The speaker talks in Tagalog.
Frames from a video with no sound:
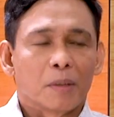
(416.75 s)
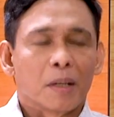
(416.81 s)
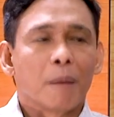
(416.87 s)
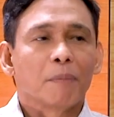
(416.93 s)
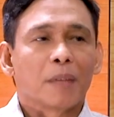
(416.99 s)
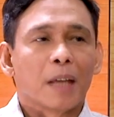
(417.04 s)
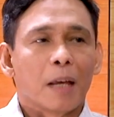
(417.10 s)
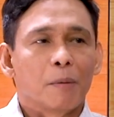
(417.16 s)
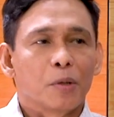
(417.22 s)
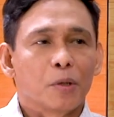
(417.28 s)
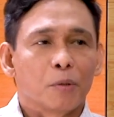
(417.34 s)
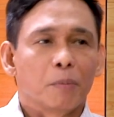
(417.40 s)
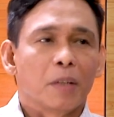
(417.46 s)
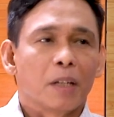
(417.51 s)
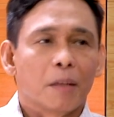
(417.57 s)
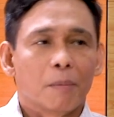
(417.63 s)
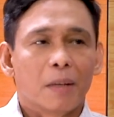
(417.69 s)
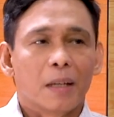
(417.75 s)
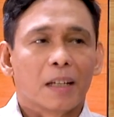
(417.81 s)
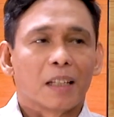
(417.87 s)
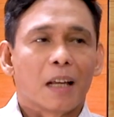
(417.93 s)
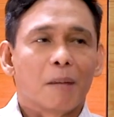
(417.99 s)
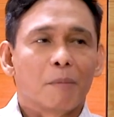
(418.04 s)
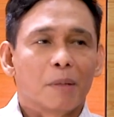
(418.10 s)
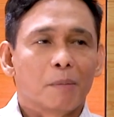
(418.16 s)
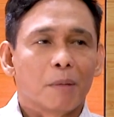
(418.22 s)
Sometimes, yung binabalik
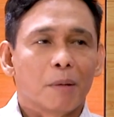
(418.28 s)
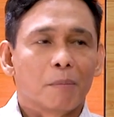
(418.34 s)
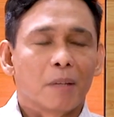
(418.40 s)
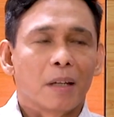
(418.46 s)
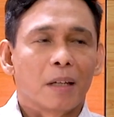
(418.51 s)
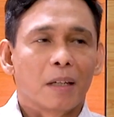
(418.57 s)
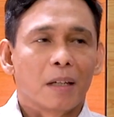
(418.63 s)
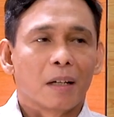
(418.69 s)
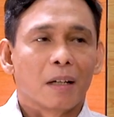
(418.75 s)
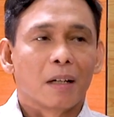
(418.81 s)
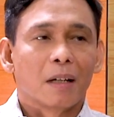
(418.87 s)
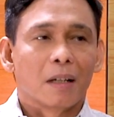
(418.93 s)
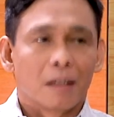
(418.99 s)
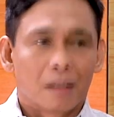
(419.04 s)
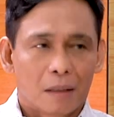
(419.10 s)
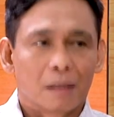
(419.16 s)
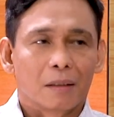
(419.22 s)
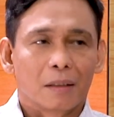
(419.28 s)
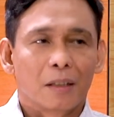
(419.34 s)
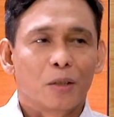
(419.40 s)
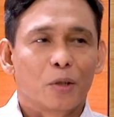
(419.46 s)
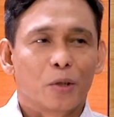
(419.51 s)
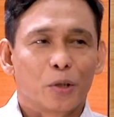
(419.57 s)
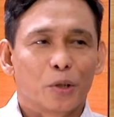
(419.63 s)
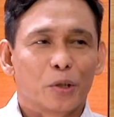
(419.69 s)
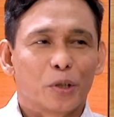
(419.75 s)
namin, ma'am, ay uh,
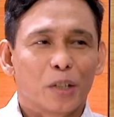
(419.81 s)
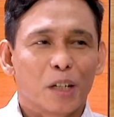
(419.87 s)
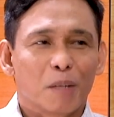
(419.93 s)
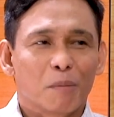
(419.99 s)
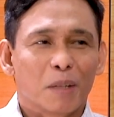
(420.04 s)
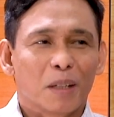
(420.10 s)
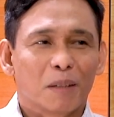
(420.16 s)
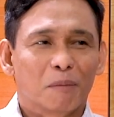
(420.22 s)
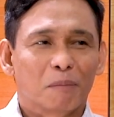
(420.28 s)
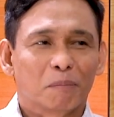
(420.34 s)
ino-honored naman.